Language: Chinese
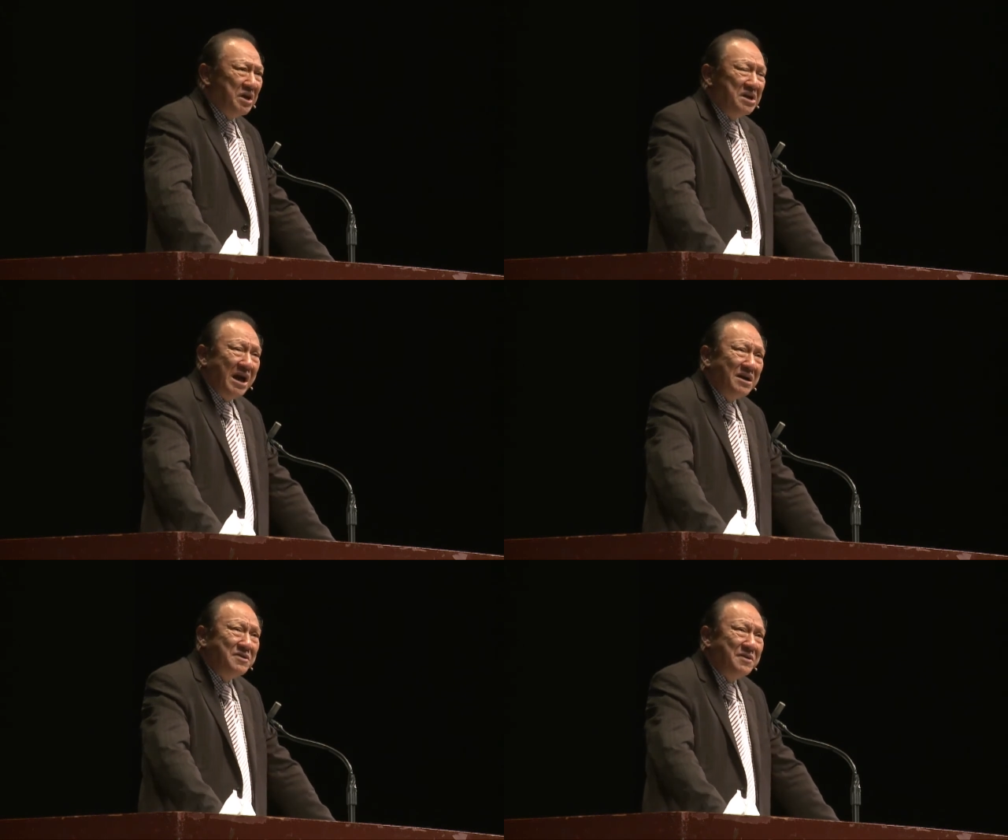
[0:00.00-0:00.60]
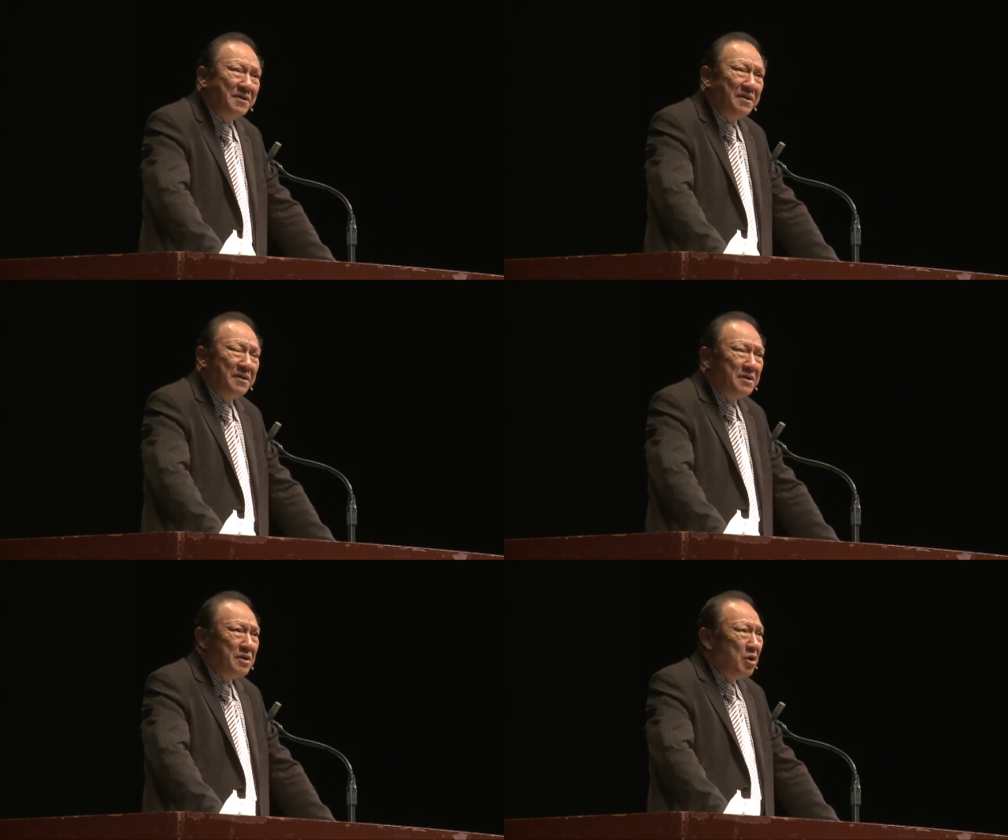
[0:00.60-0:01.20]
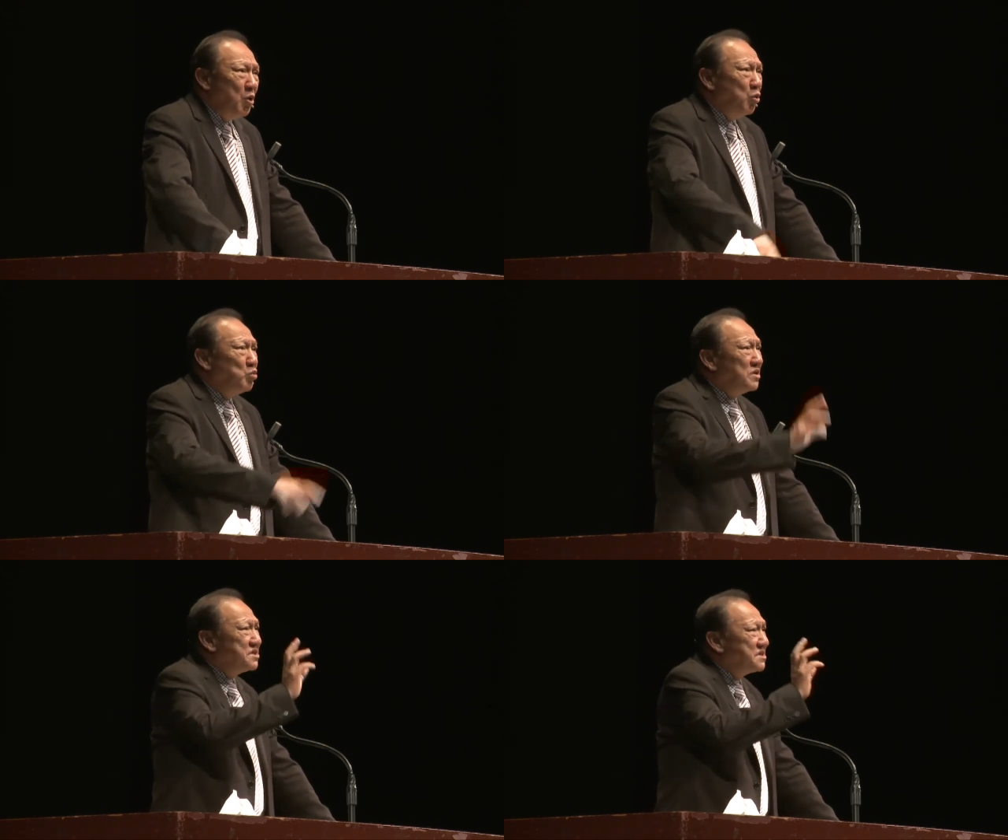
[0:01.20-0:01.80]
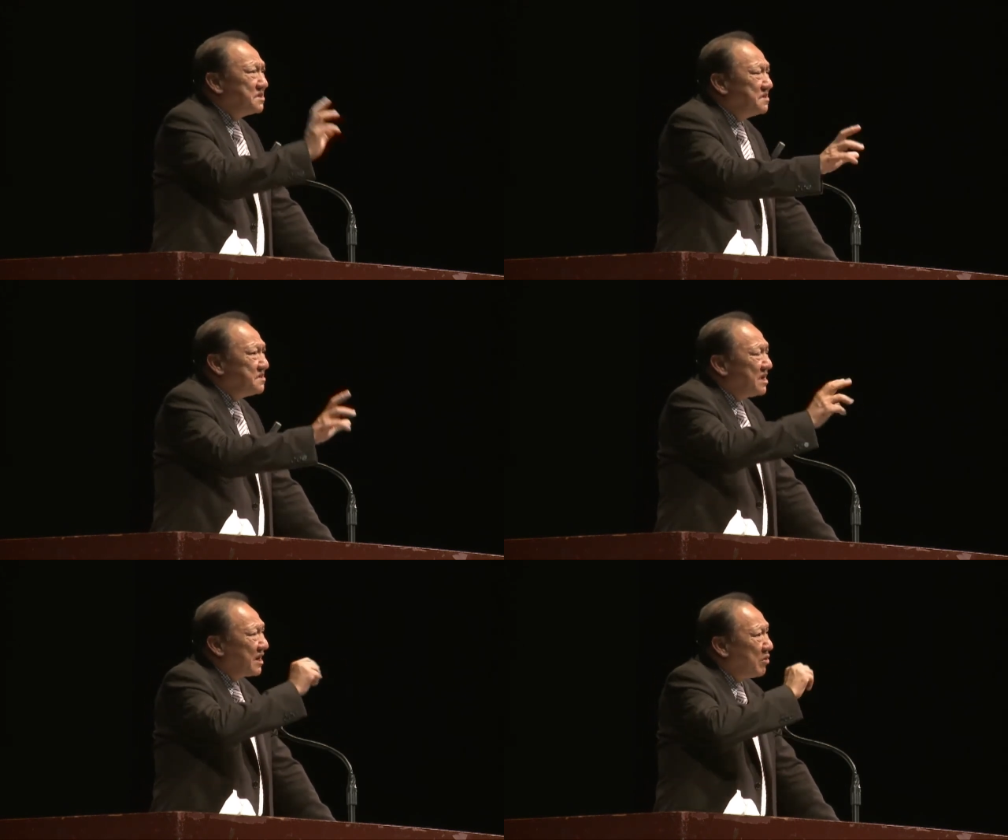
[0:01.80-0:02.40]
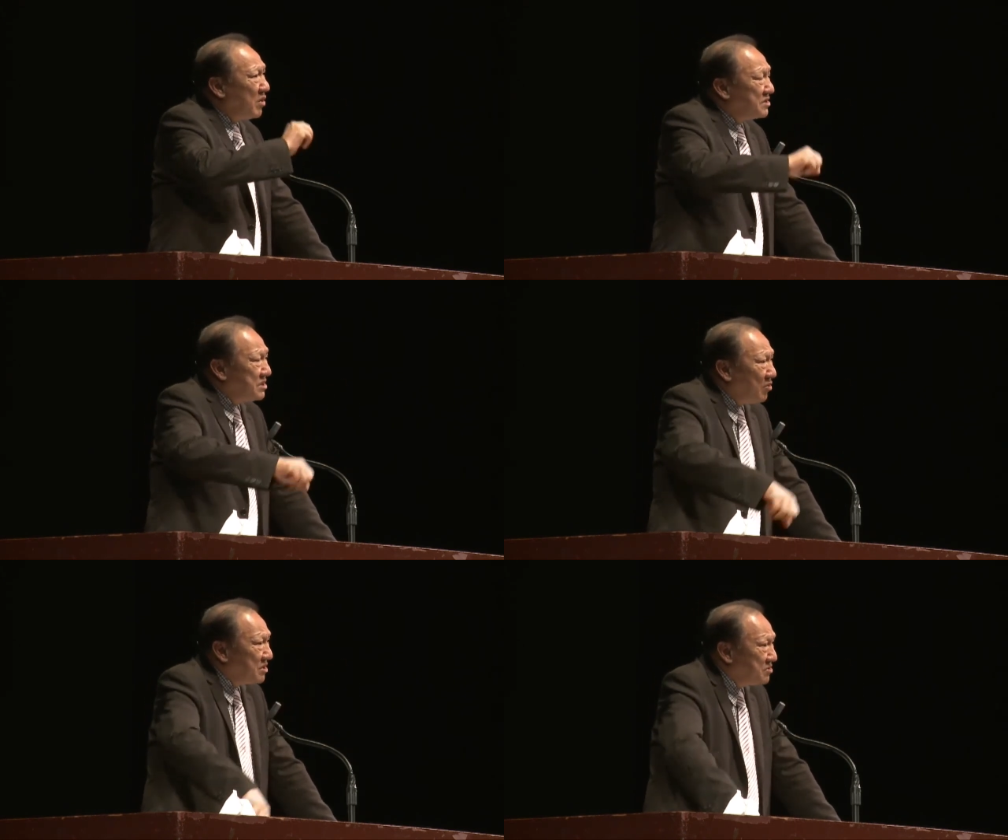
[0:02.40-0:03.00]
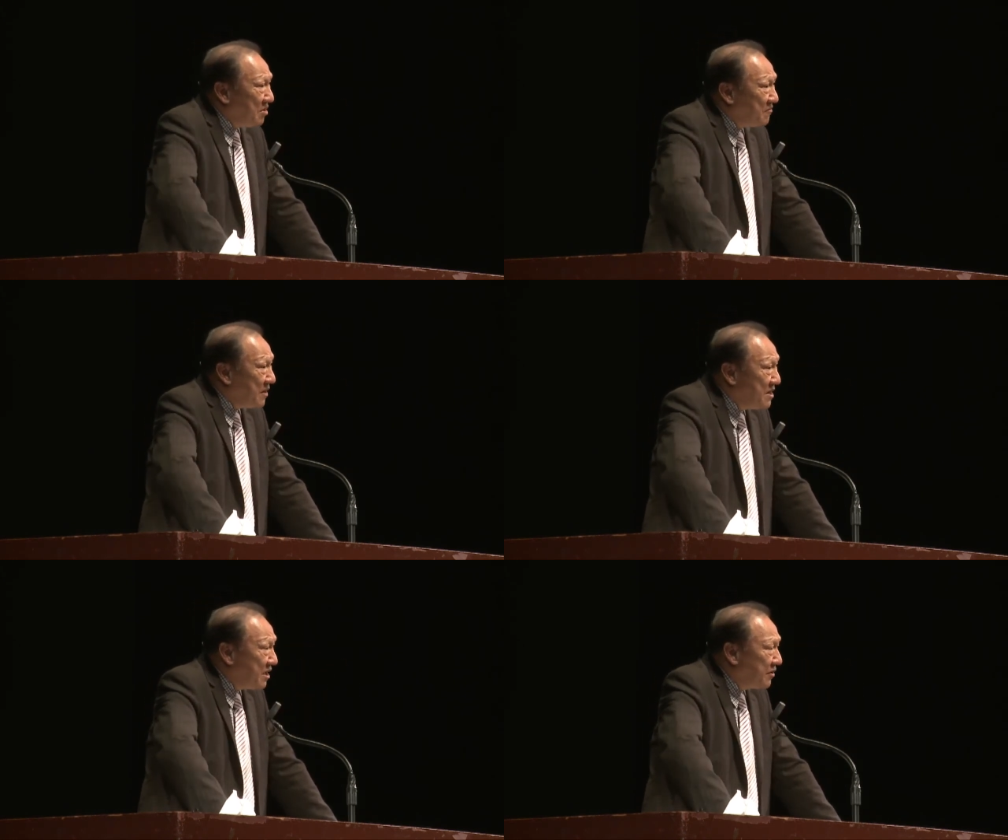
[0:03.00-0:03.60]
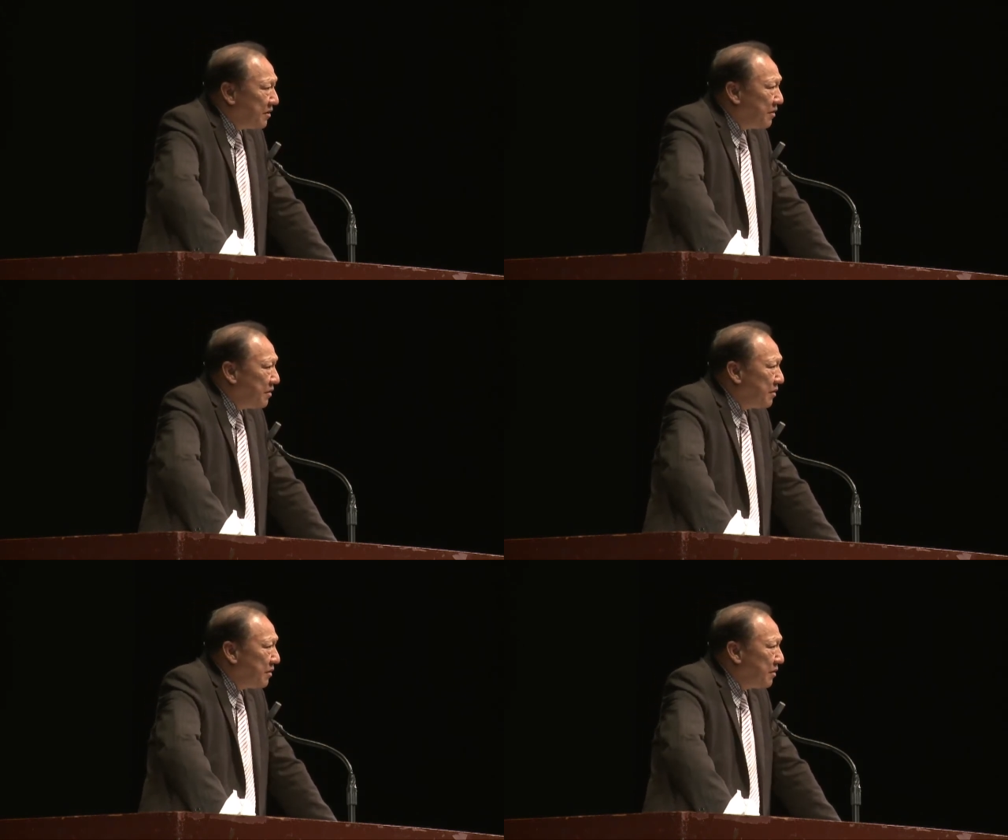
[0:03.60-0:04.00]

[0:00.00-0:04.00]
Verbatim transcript: 莫林两可。如果是这样的话，教会就要分裂的，